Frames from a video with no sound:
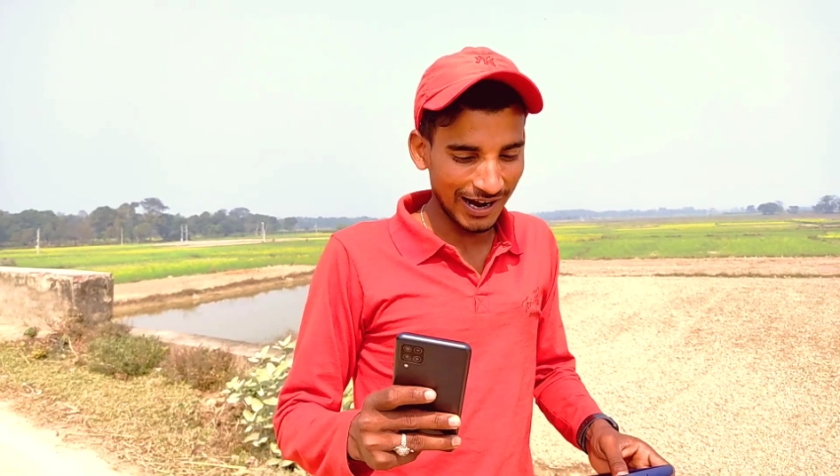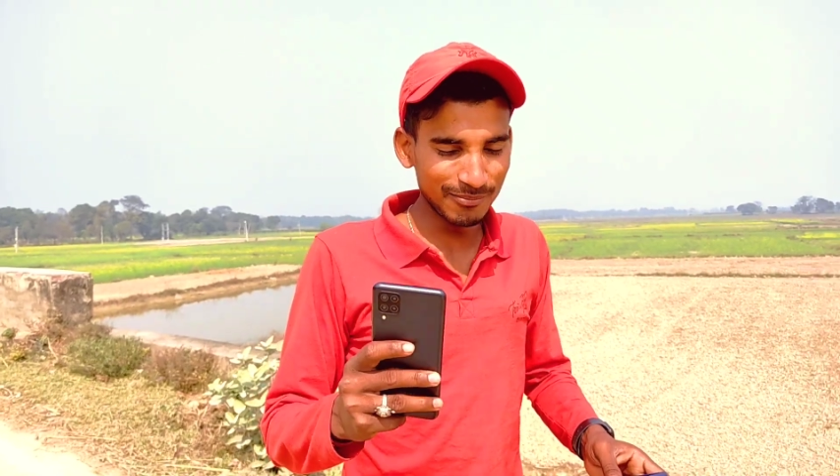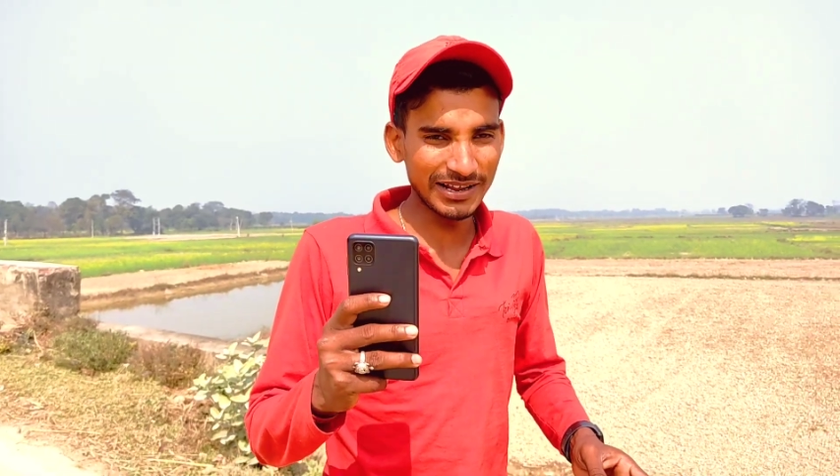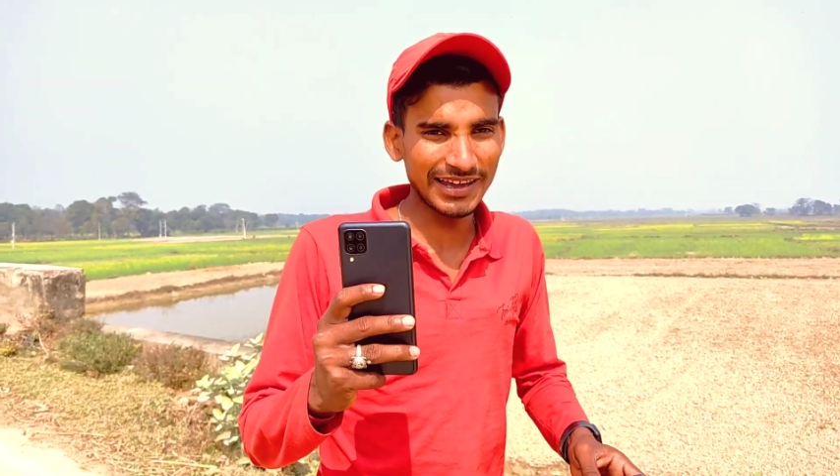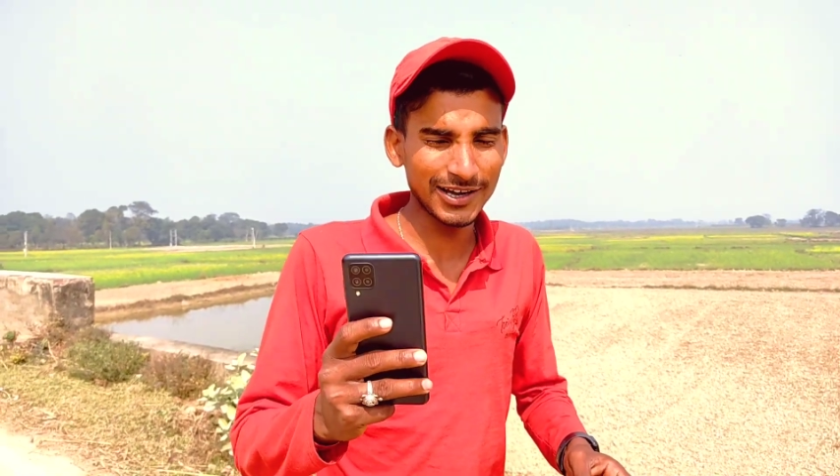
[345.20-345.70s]

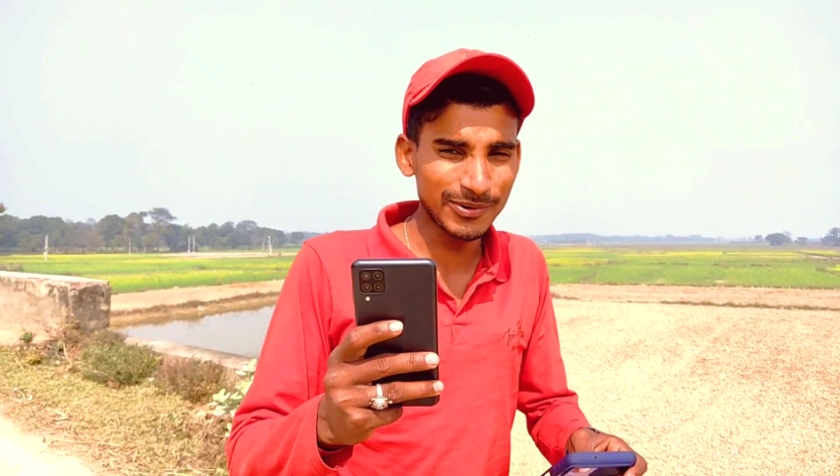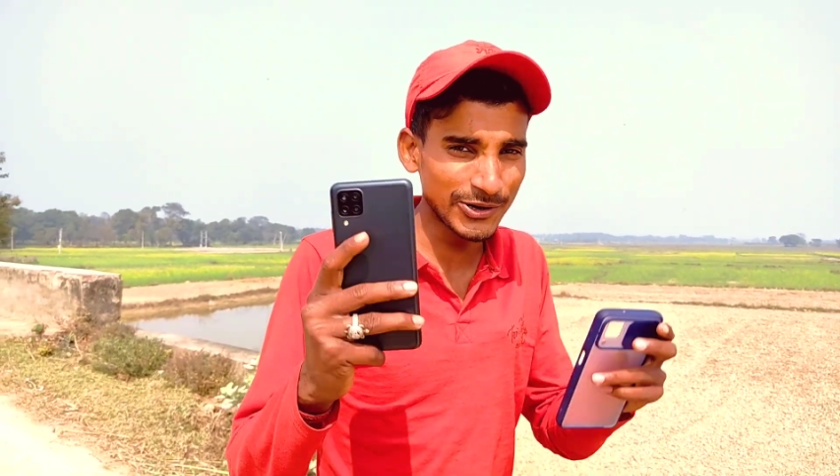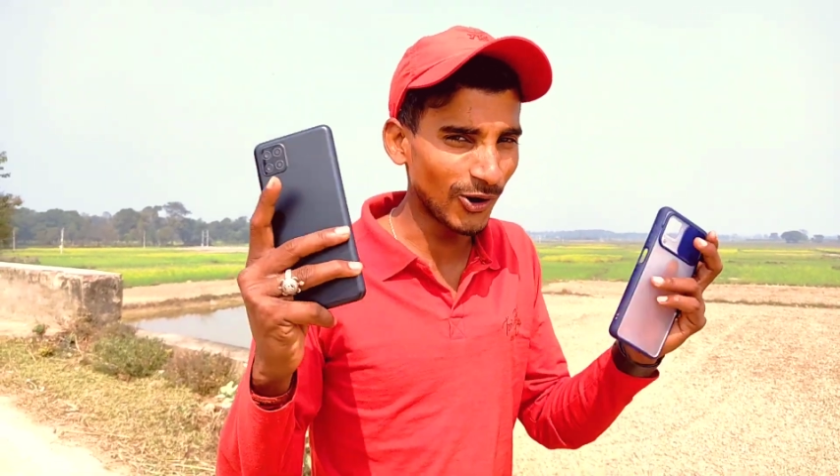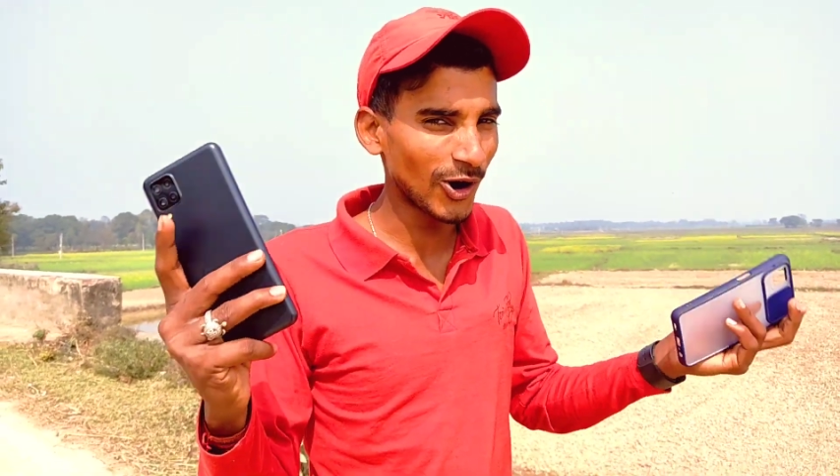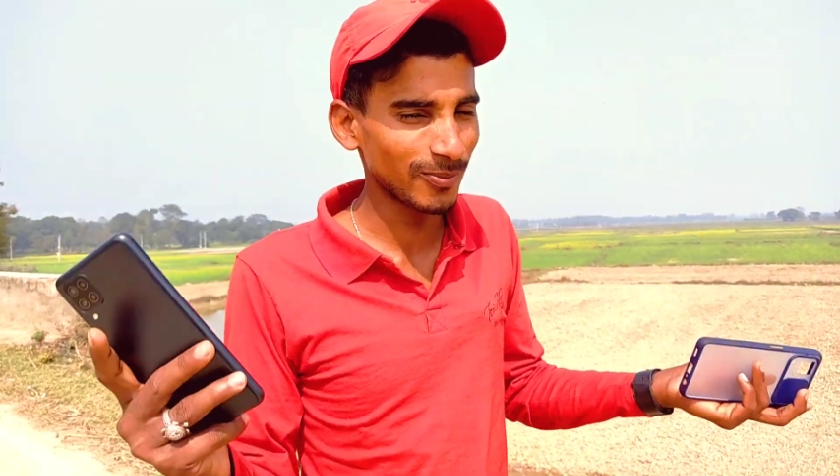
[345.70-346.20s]
हमने एक
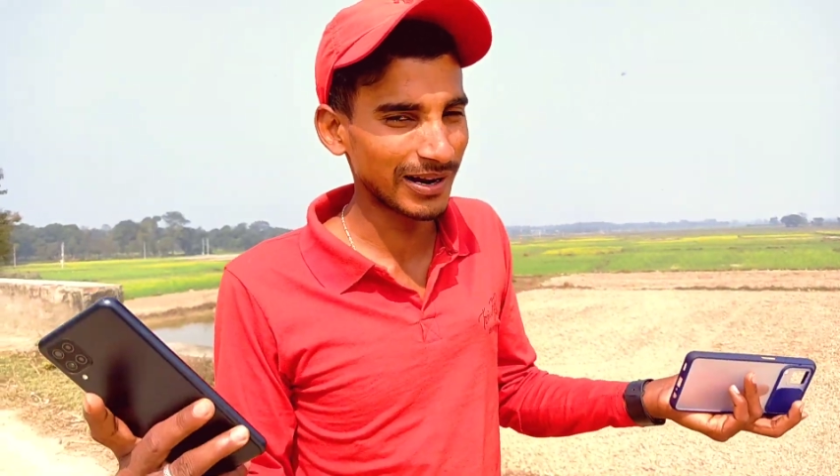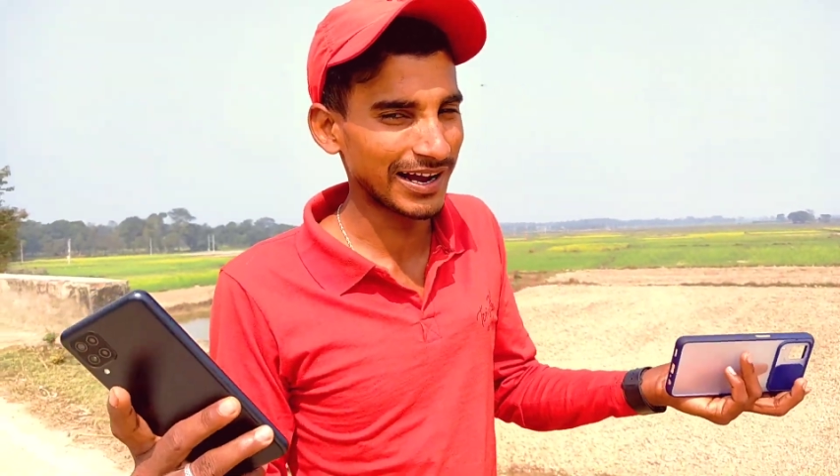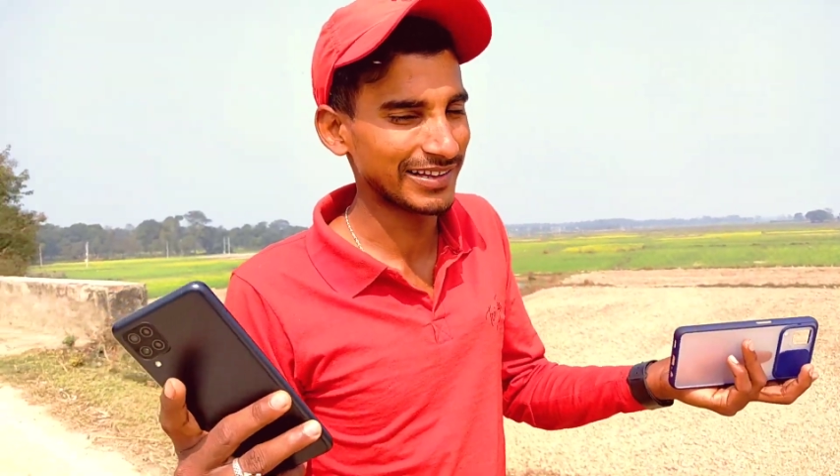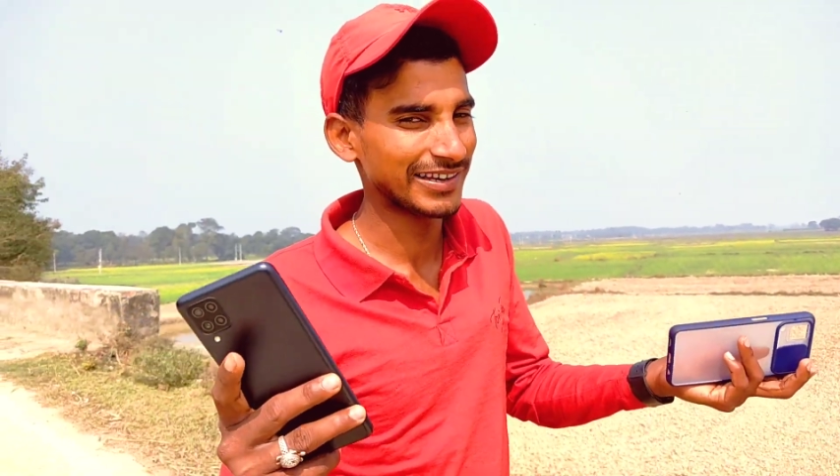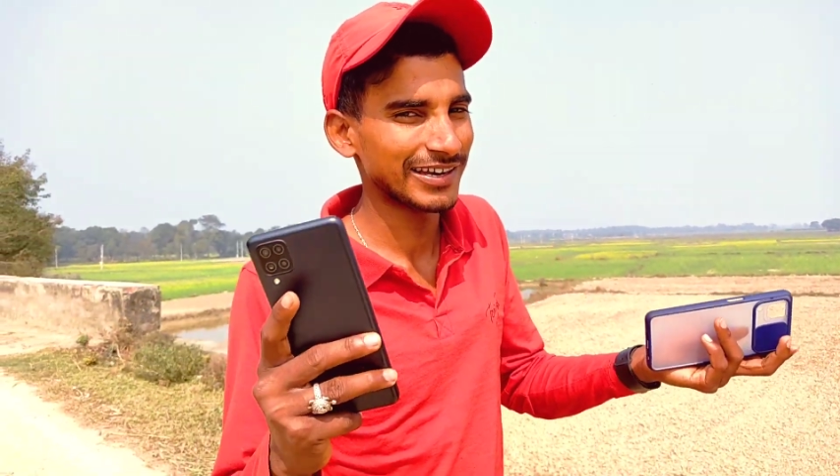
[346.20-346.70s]
वीडियो और
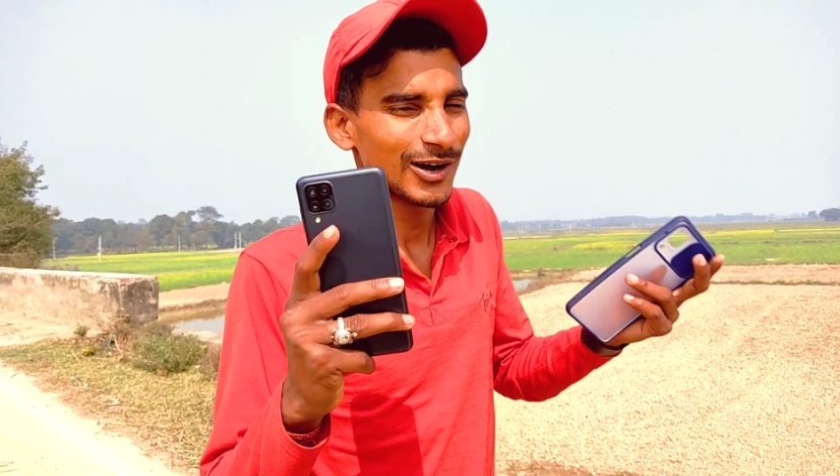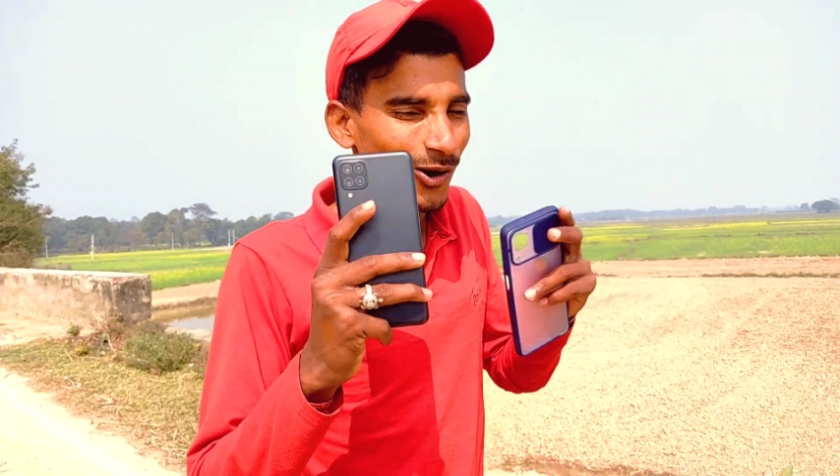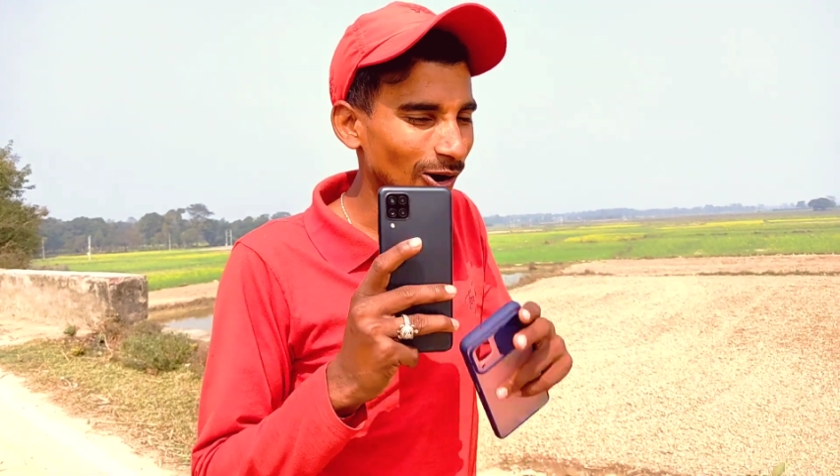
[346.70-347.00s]
बनाई थी